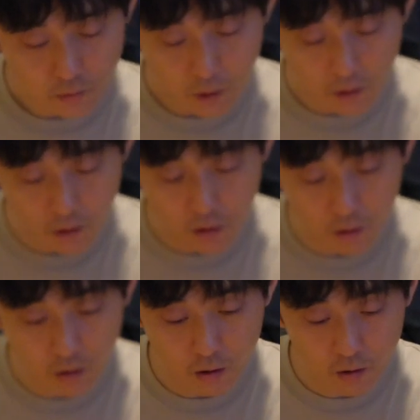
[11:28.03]

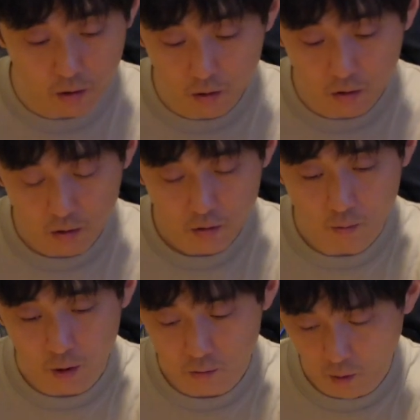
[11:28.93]
え
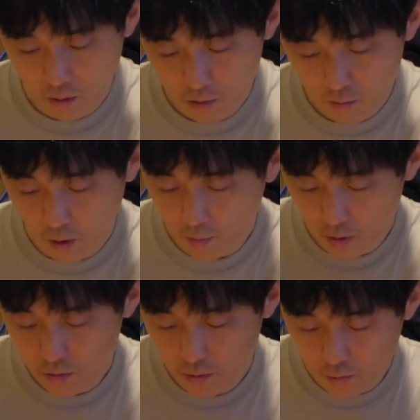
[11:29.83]
えー、まあいいわまあま
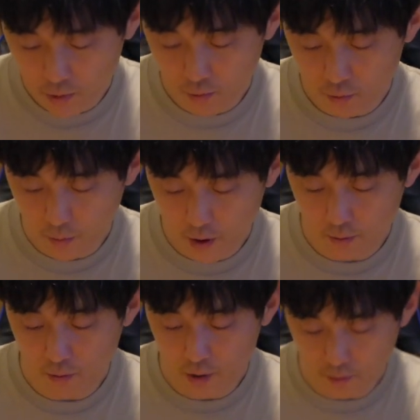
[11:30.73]
あこんなこともあ
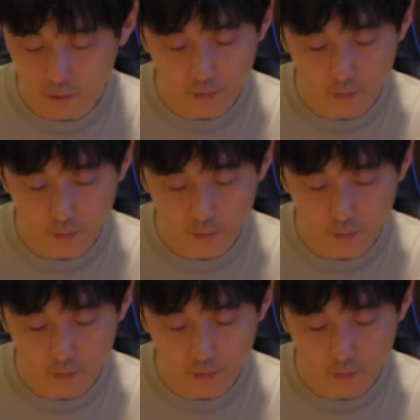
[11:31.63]
るのかと